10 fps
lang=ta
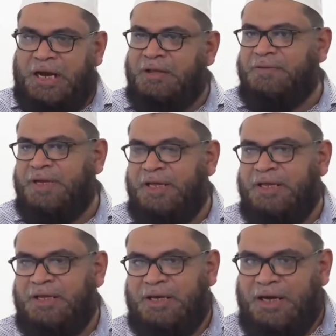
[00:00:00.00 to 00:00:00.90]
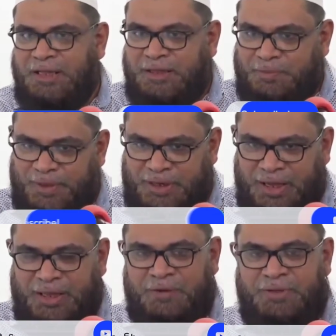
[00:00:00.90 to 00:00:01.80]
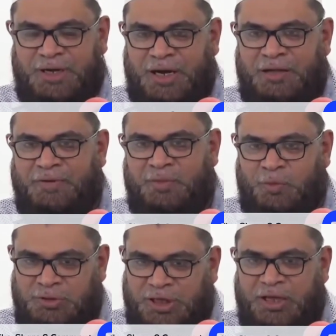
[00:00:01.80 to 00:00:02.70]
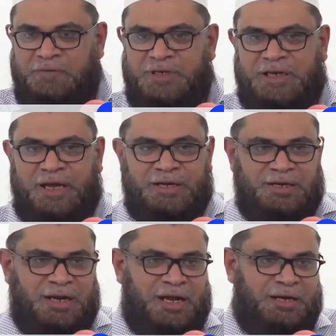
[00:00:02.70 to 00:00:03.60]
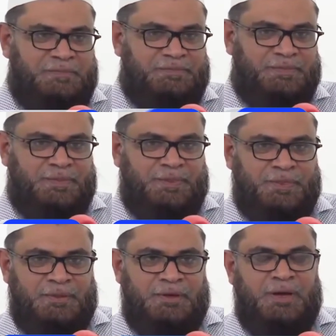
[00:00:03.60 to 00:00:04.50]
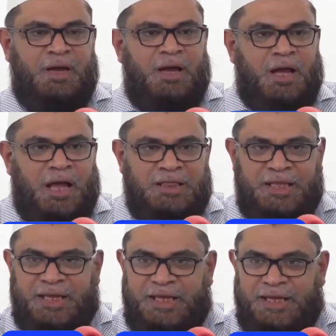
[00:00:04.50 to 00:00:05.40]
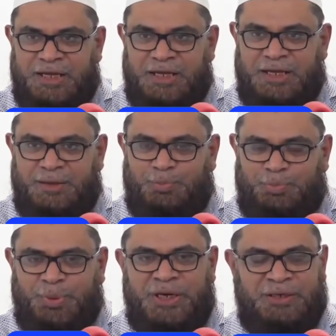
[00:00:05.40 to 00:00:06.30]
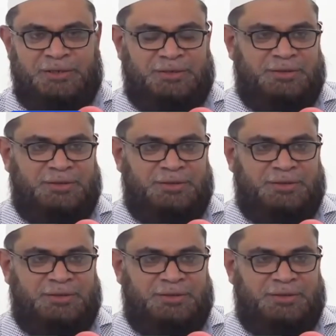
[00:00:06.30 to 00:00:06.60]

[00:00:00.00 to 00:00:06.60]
கணவனை இழந்த பெண் அதாவது கணவன் மூத்தாகி விட்டார் என்றால் அந்த பெண்